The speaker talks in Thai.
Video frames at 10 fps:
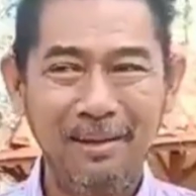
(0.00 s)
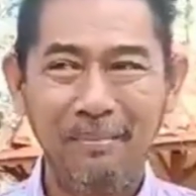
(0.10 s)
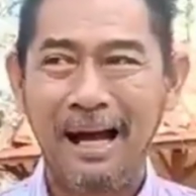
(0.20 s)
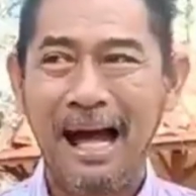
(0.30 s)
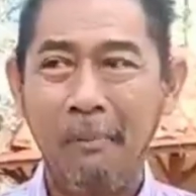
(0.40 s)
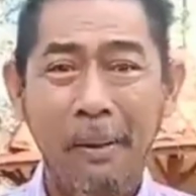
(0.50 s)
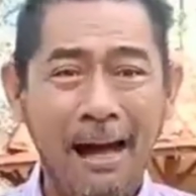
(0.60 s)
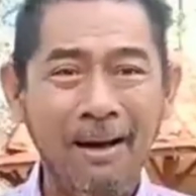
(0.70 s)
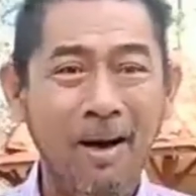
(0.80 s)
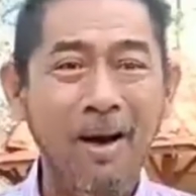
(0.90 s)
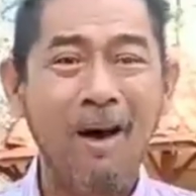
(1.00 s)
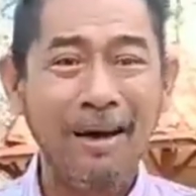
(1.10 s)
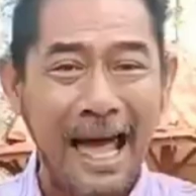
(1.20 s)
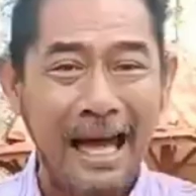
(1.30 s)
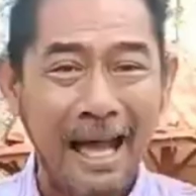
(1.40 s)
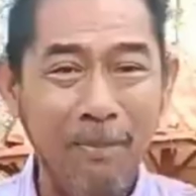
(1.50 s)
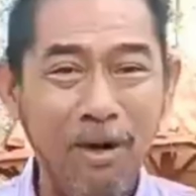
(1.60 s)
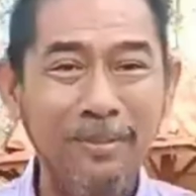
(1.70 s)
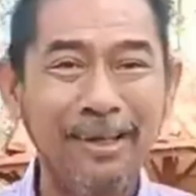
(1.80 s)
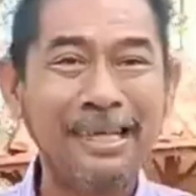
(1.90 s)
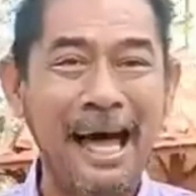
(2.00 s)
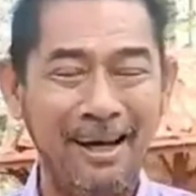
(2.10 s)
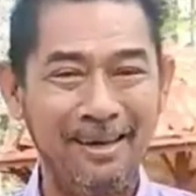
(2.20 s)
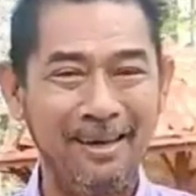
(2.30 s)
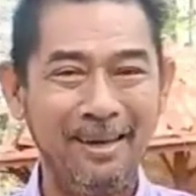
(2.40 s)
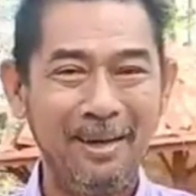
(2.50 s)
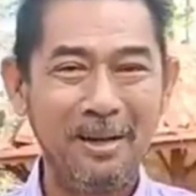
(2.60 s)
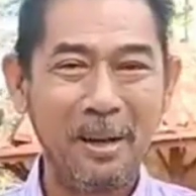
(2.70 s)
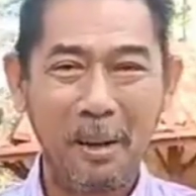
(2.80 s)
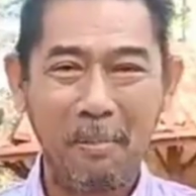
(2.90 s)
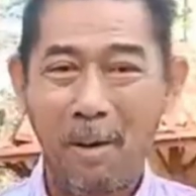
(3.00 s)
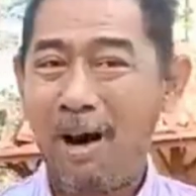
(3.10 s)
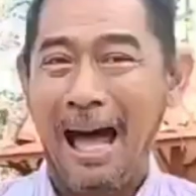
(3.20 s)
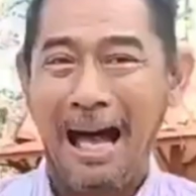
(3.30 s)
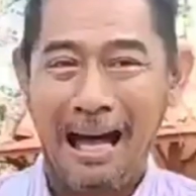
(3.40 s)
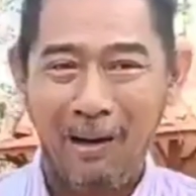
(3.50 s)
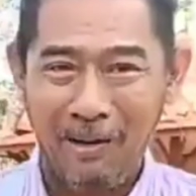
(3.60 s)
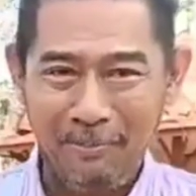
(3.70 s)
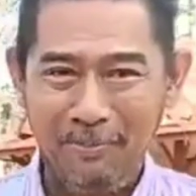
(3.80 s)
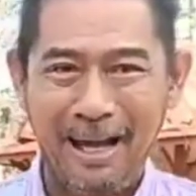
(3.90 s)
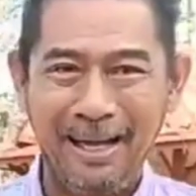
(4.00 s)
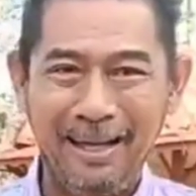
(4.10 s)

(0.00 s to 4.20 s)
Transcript: บางครั้งพักก็หลอกแดกไอ้พวกมีต่างมันก็คาเขากันไป